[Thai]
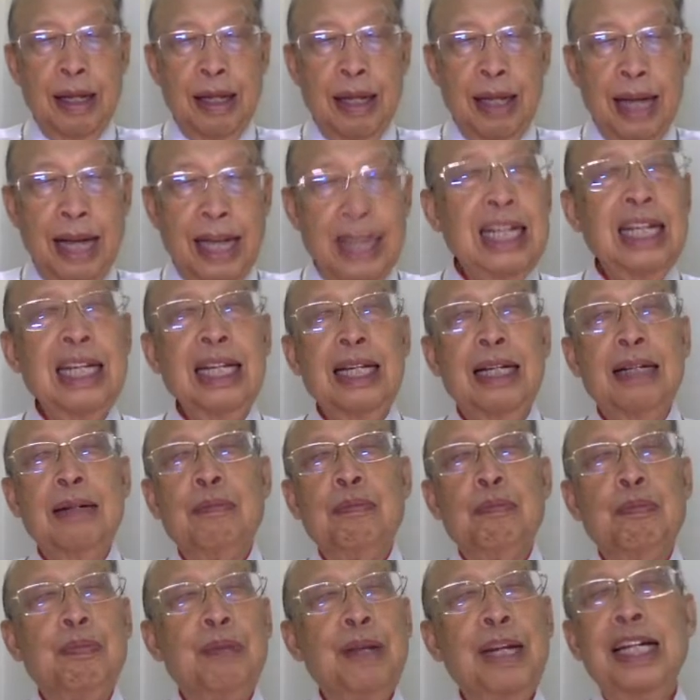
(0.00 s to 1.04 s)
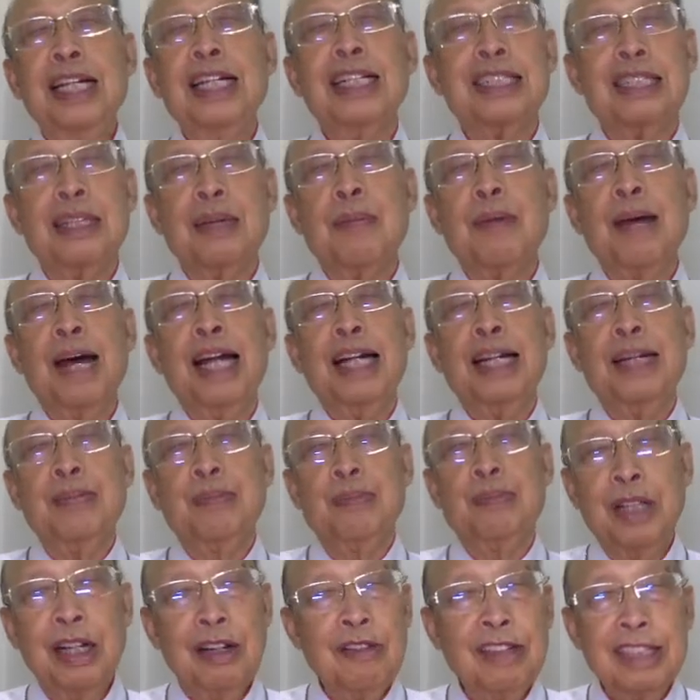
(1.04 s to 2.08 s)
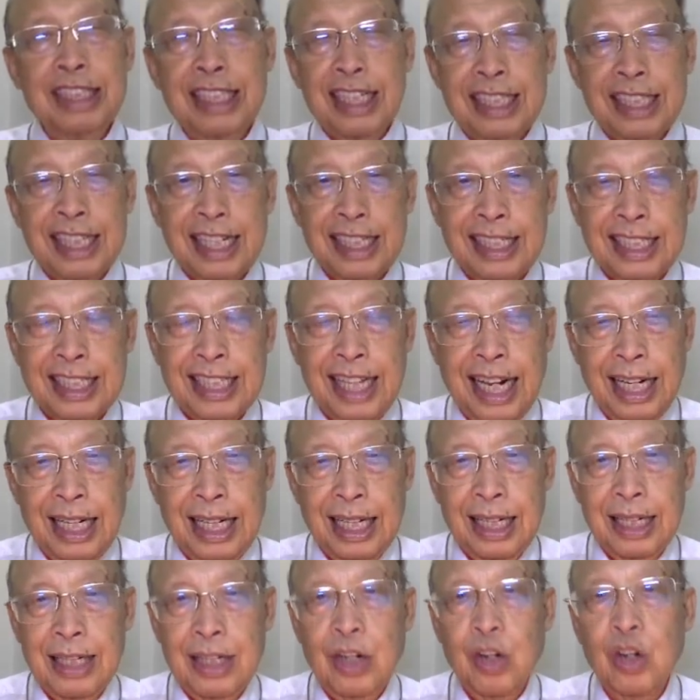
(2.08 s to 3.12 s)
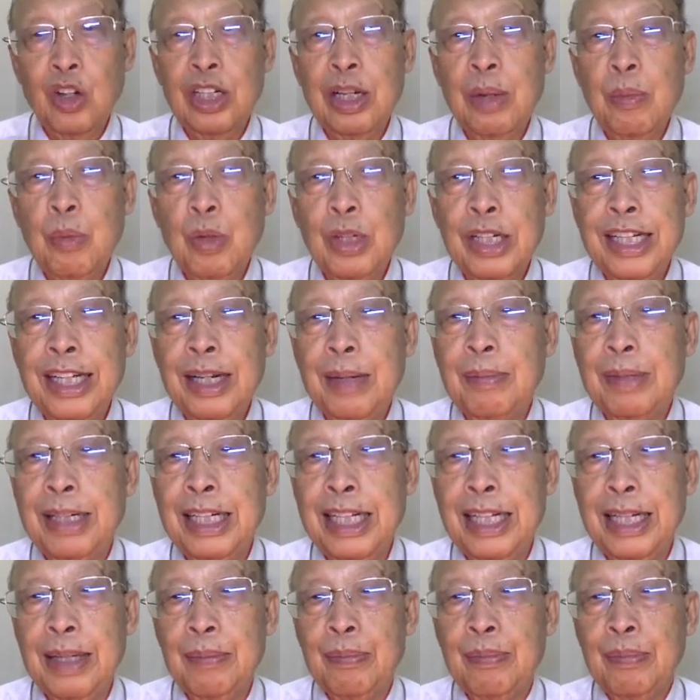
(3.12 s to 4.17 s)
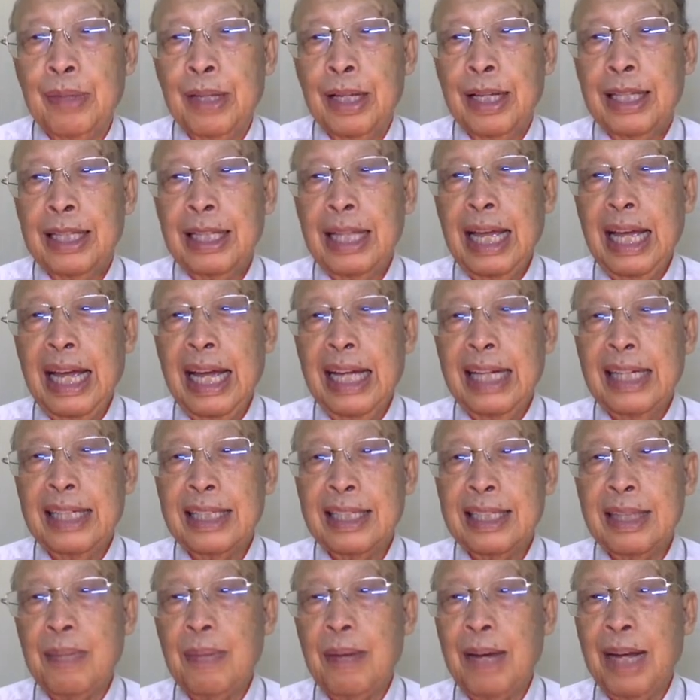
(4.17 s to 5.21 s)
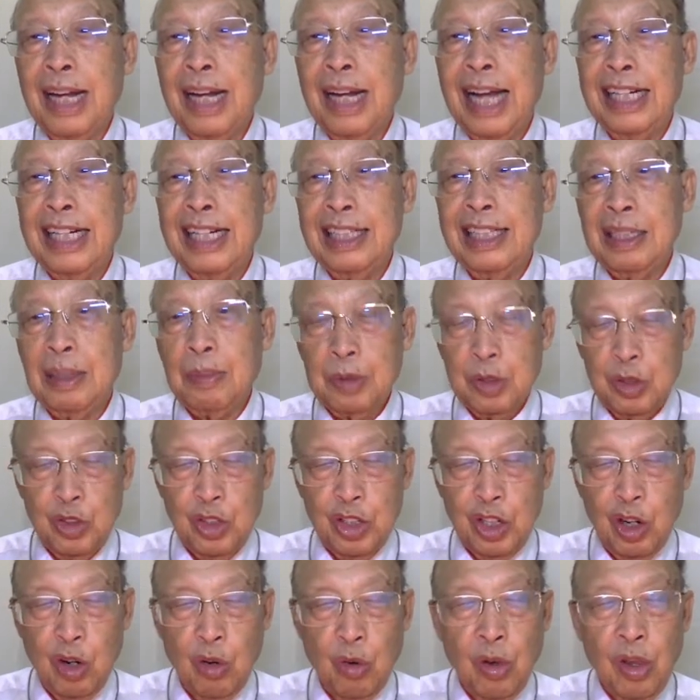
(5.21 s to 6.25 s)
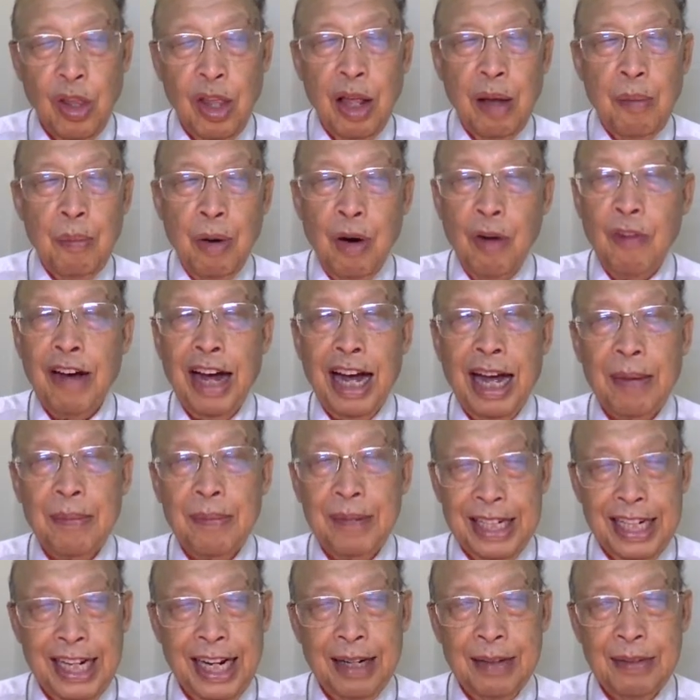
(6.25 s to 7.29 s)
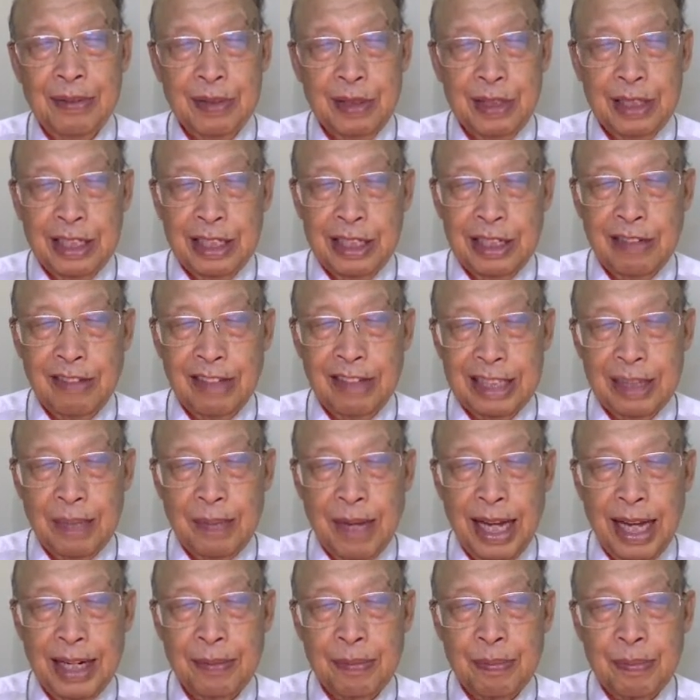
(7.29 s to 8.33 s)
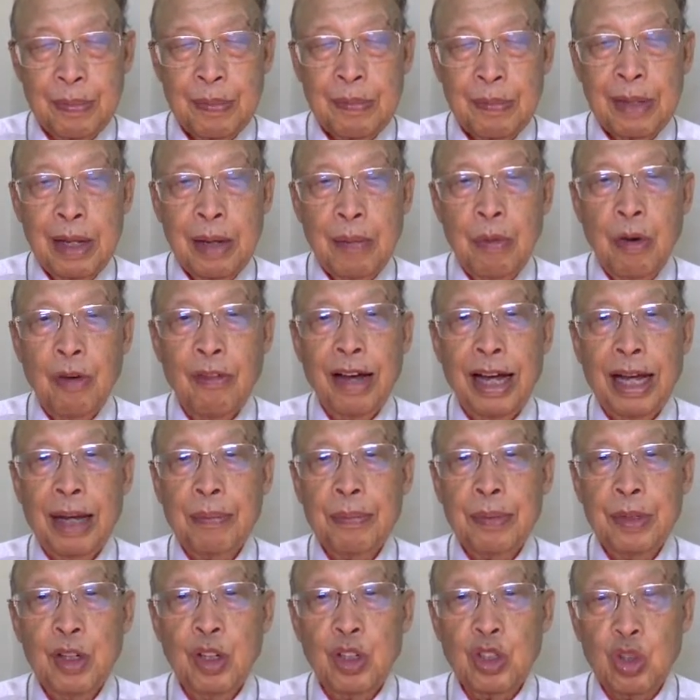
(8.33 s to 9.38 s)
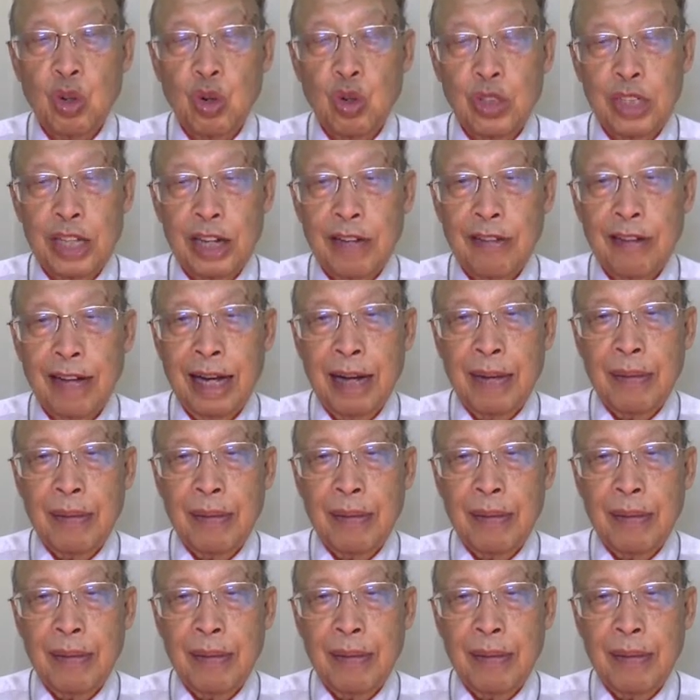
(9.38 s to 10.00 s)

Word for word: อันนี้เป็นเรื่องสำคัญ ถึงว่าจะสั้น ๆเนาะในบทเรียนมื้อนี้แต่สำคัญหลายได้สำศีลเฮาเพราะว่าแม่นหยังจึงว่าสำคัญ เพราะว่าพี่น้อง ต้องรู้จัก ว่า